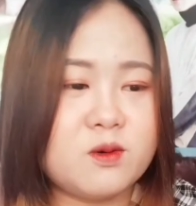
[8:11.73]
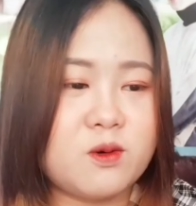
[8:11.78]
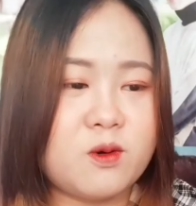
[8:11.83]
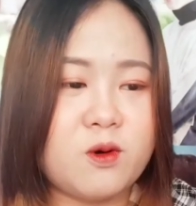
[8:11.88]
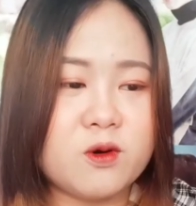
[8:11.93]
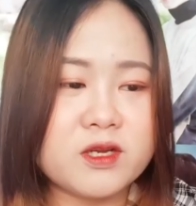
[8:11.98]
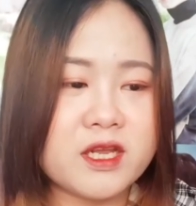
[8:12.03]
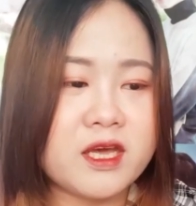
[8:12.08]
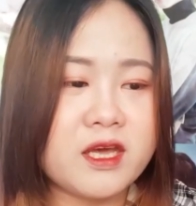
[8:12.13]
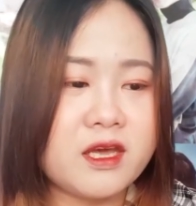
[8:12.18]
โค
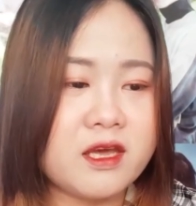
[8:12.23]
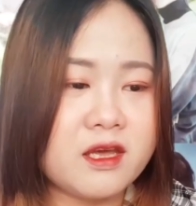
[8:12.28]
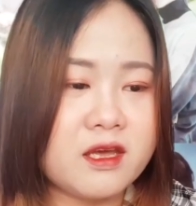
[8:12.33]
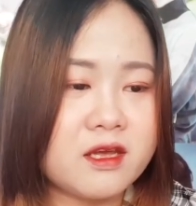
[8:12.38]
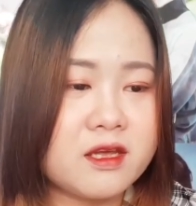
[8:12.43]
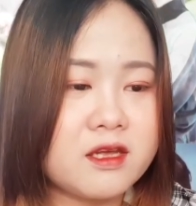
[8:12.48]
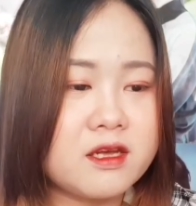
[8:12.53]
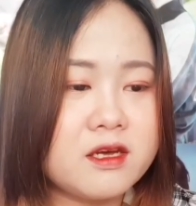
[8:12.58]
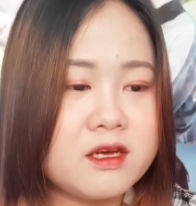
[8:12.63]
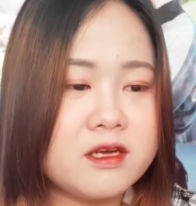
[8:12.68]
ตรเท่
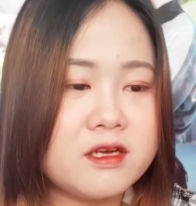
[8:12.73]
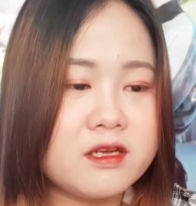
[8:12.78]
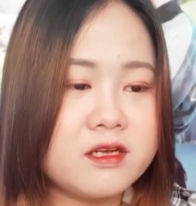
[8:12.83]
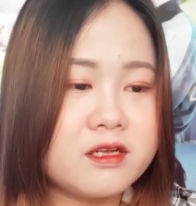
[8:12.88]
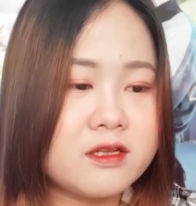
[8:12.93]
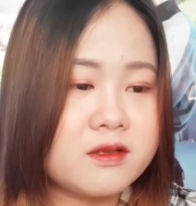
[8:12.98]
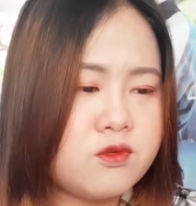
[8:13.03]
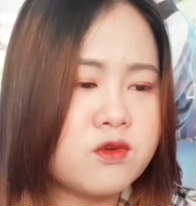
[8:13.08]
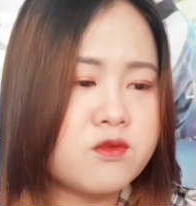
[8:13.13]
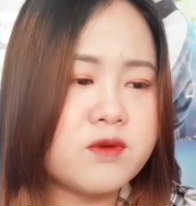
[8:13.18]

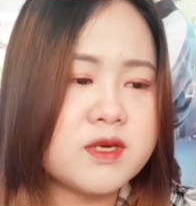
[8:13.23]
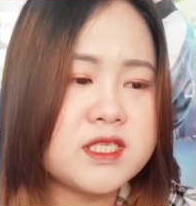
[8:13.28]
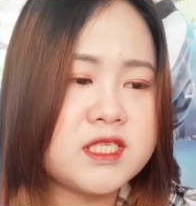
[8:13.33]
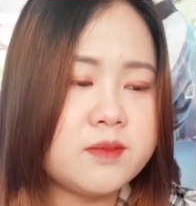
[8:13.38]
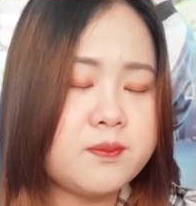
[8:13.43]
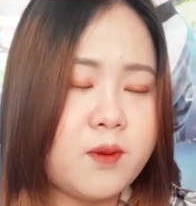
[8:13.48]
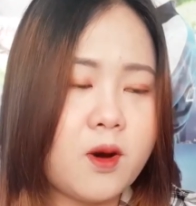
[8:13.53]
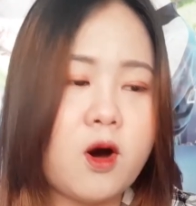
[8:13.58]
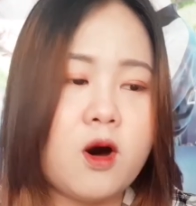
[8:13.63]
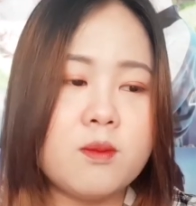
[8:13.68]
ผลว่า
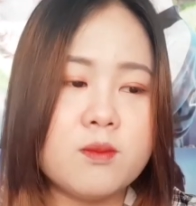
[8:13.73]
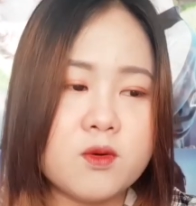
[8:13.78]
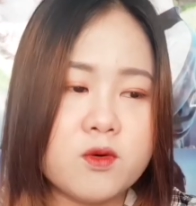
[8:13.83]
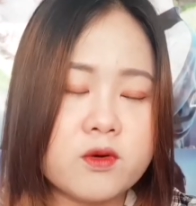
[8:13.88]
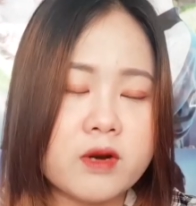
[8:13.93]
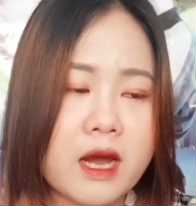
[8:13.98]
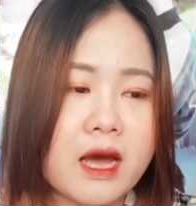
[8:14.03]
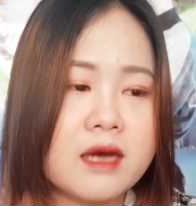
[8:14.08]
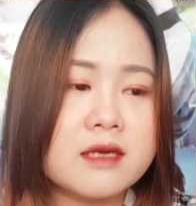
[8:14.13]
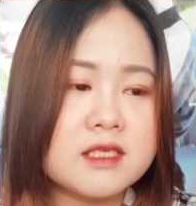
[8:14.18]
ชิดผอมล
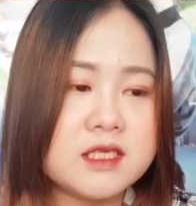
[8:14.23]
งนะ